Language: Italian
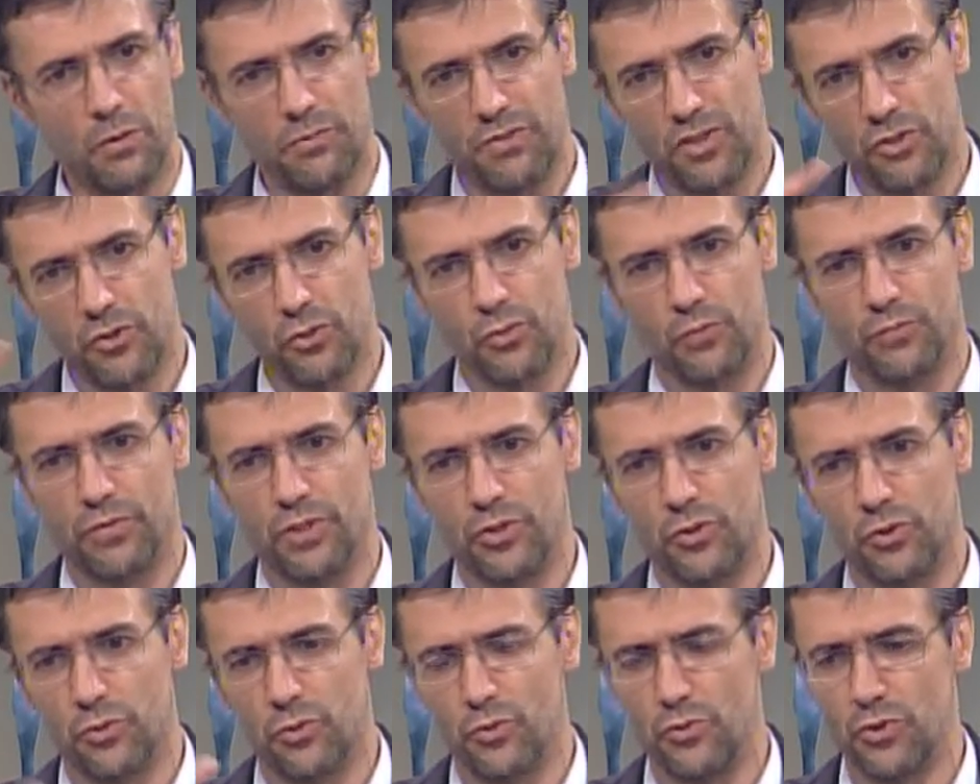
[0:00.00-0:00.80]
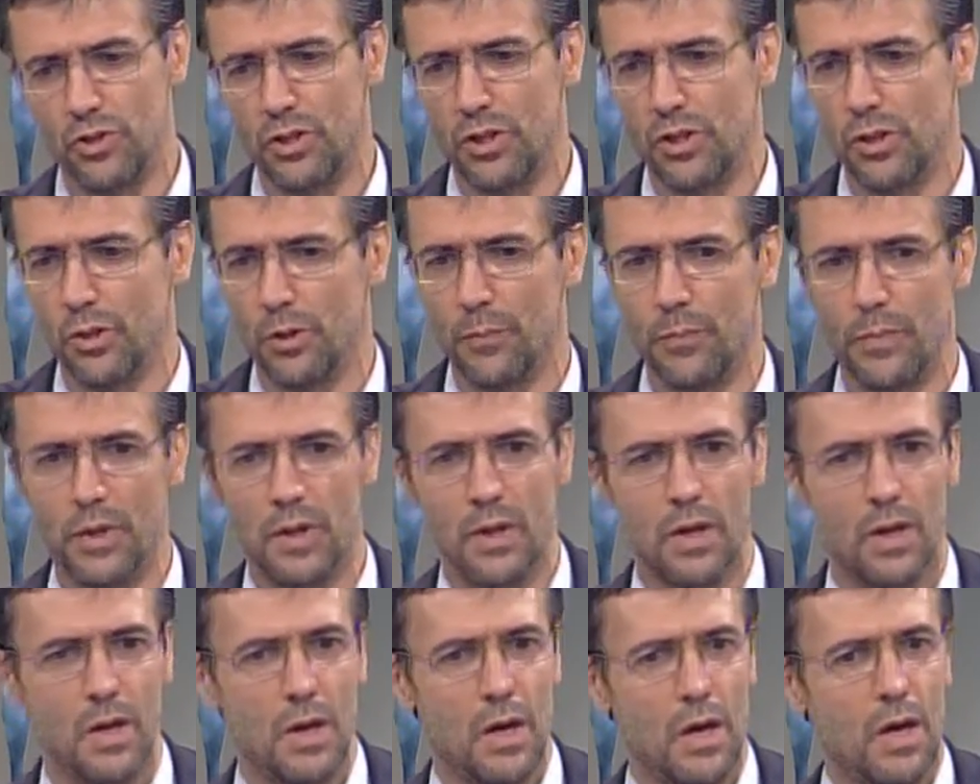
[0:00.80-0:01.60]
Allora faccio, faccio un giro. Sì,
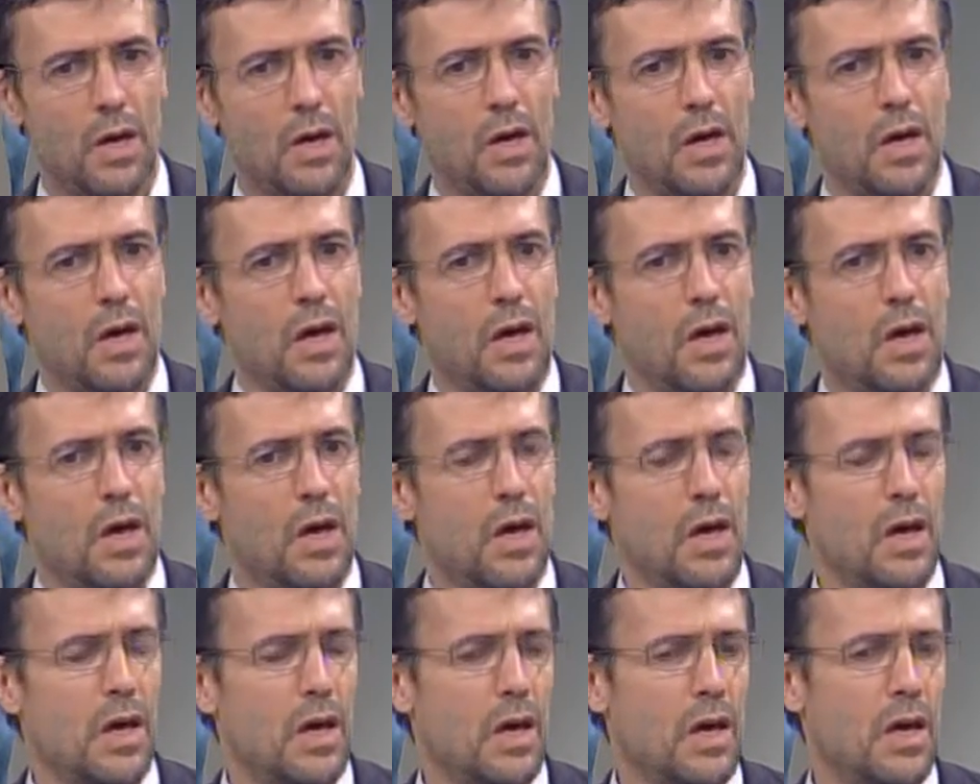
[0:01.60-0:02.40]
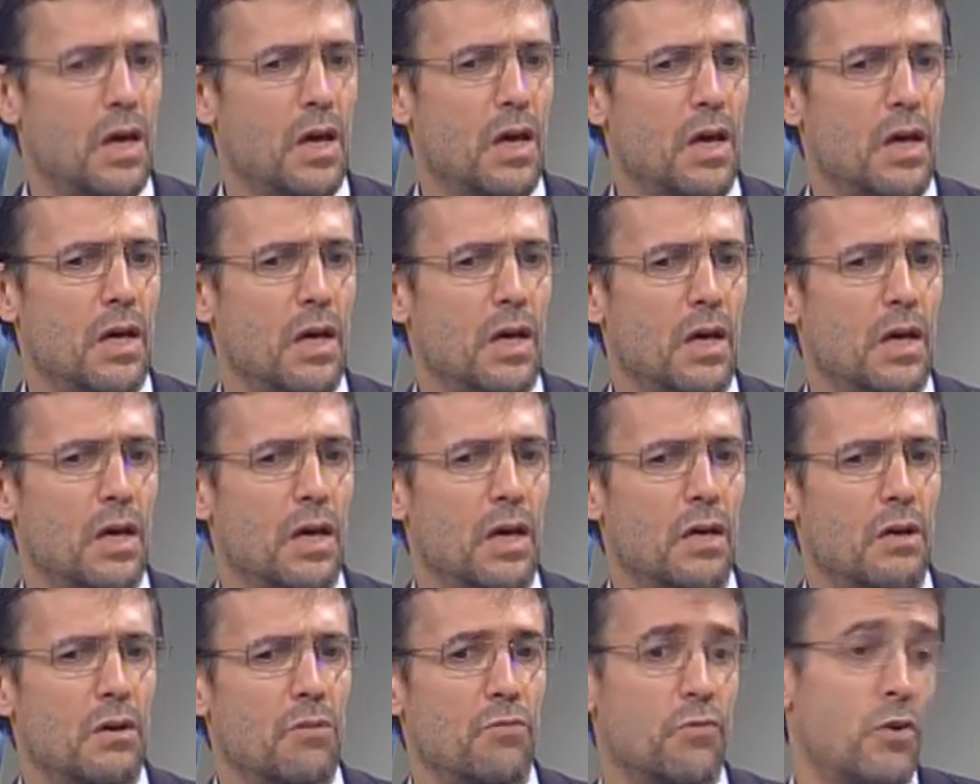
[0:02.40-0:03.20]
esatto, spieghi un attimo.
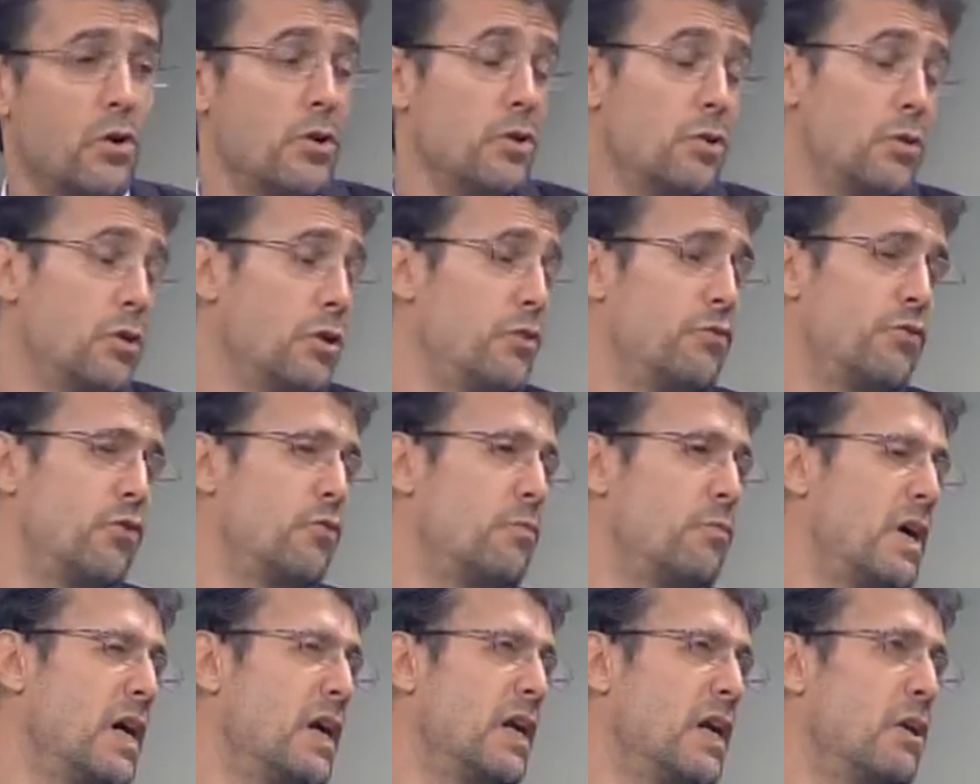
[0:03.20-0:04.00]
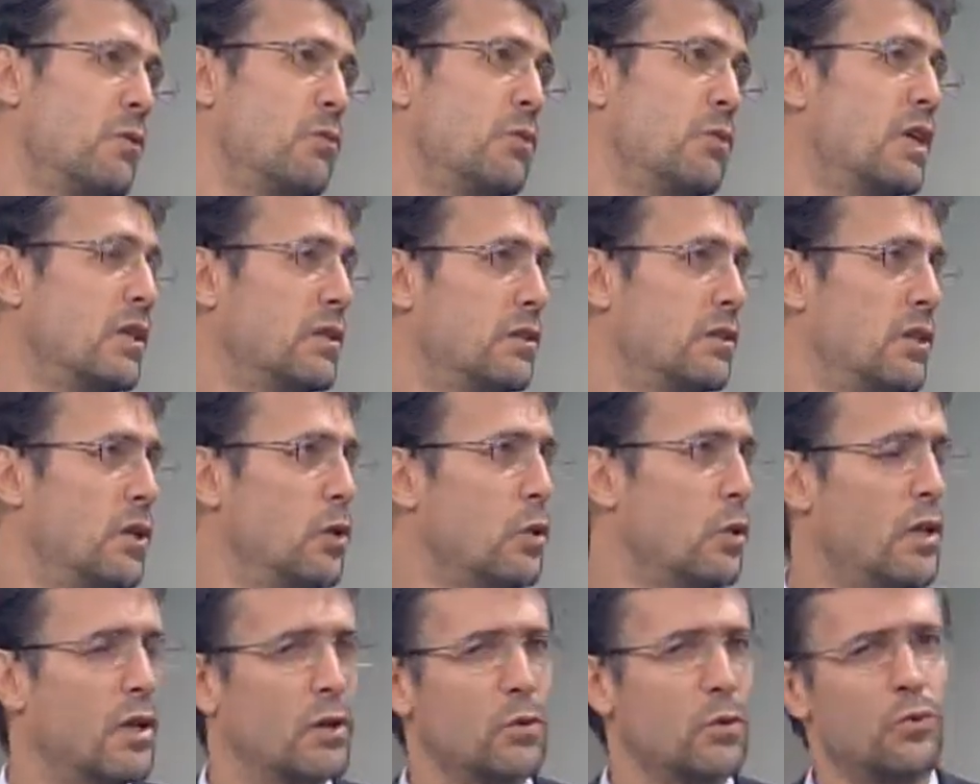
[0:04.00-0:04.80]
Eh, vogliono riformare un
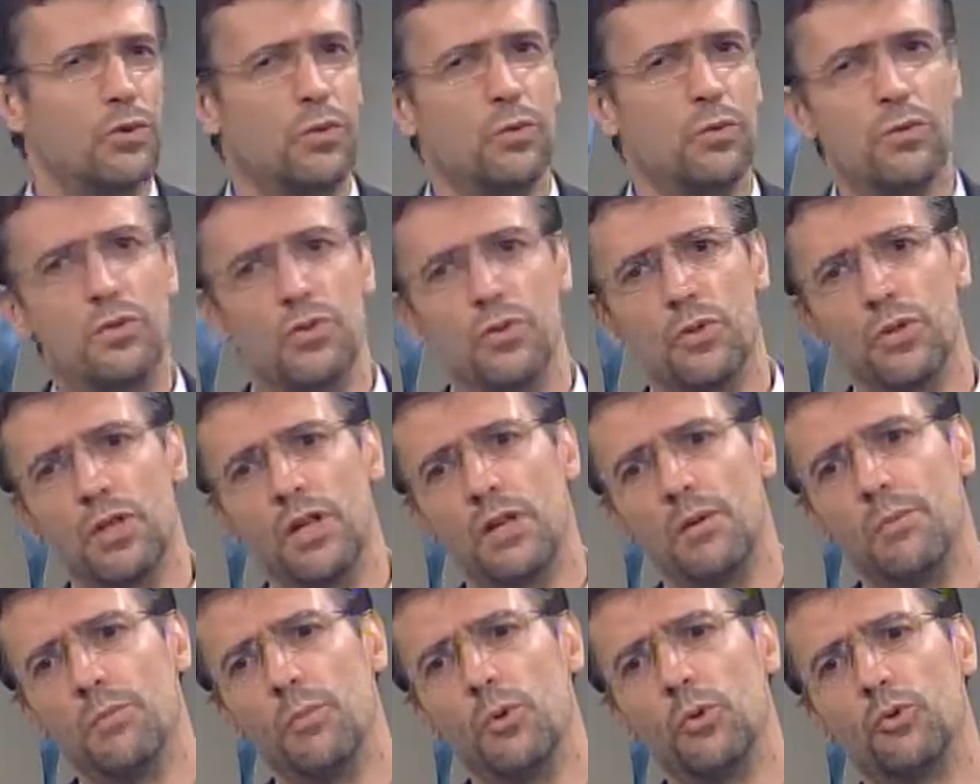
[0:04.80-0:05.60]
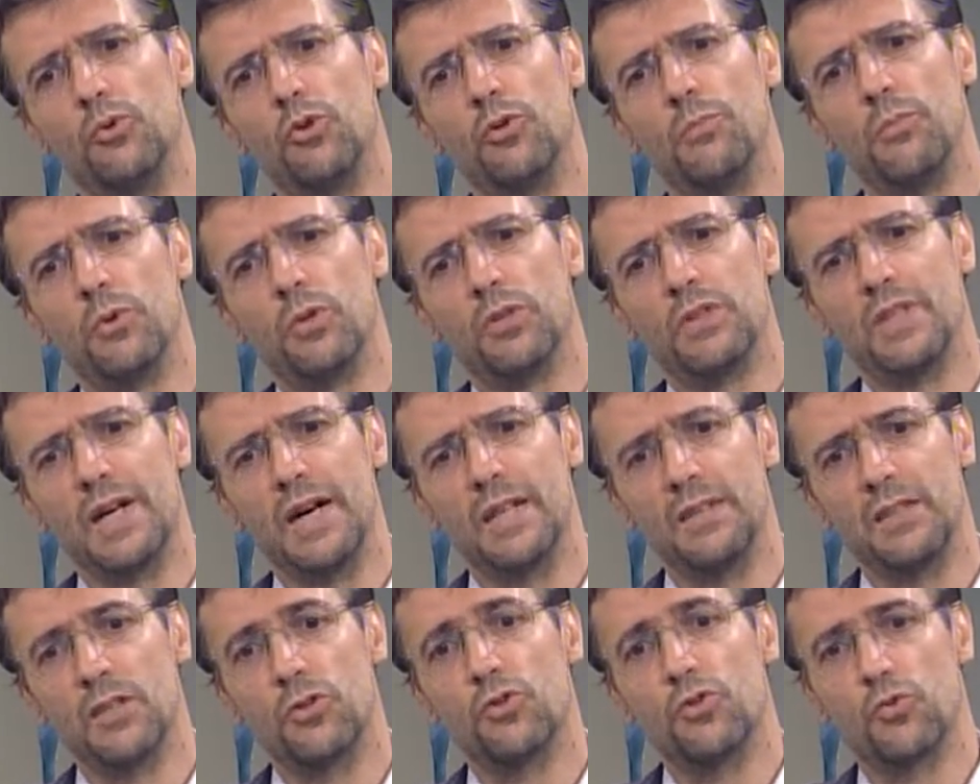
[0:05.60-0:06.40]
articolo della Costituzione molto
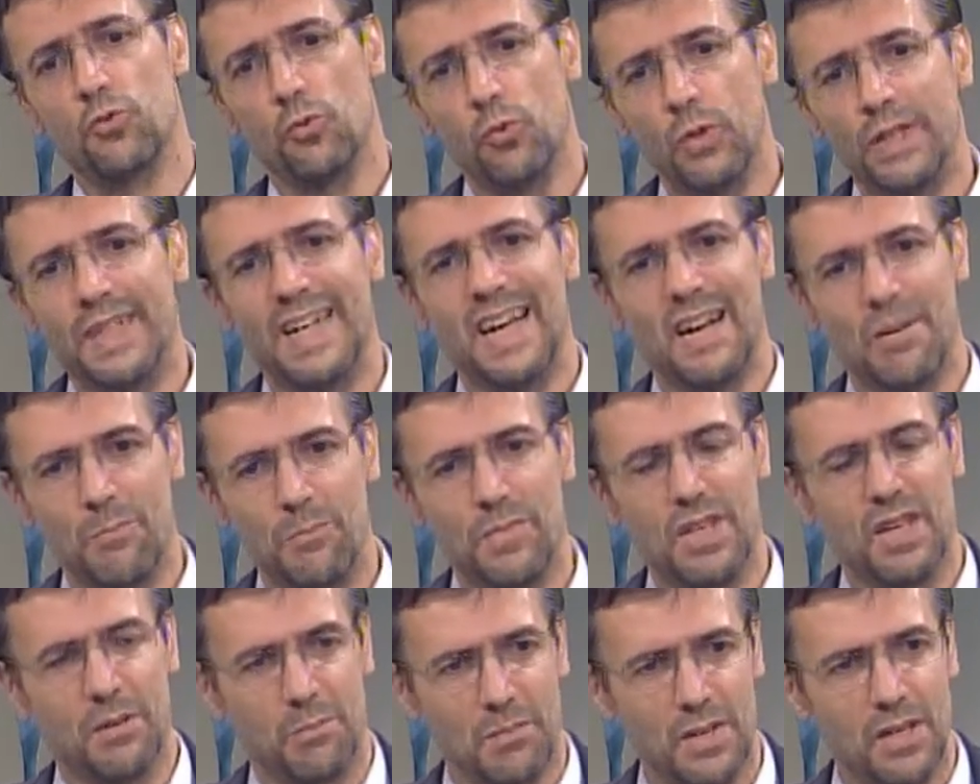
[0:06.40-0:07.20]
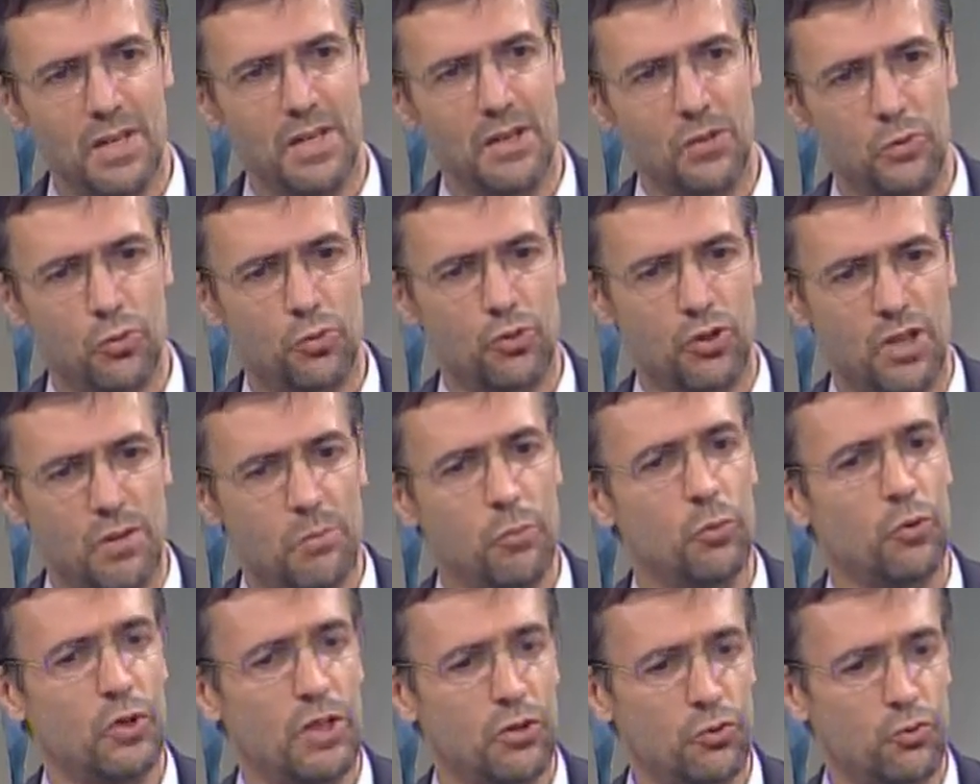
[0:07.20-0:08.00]
importante sul cambiamento,
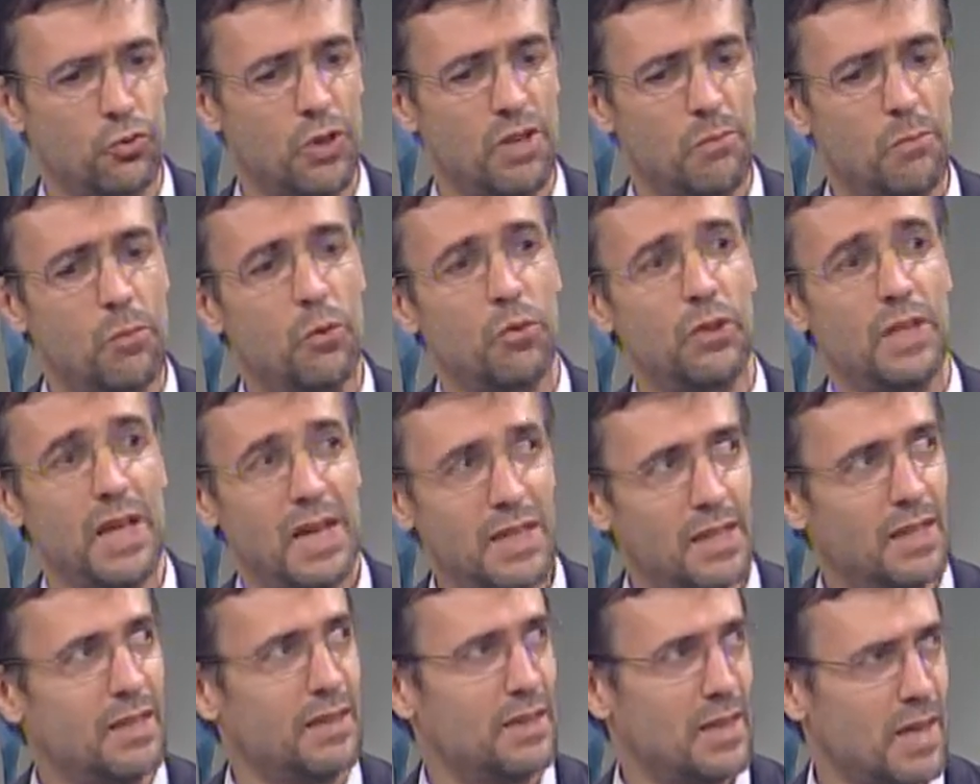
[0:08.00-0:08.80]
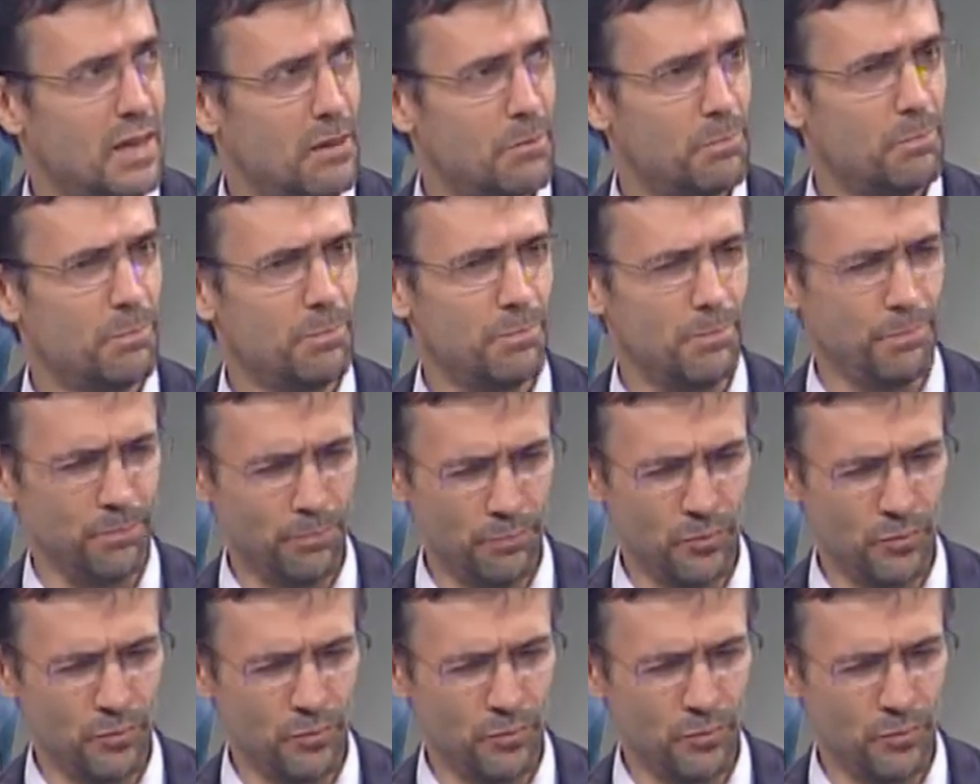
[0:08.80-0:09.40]
sulle, mod sulle modalità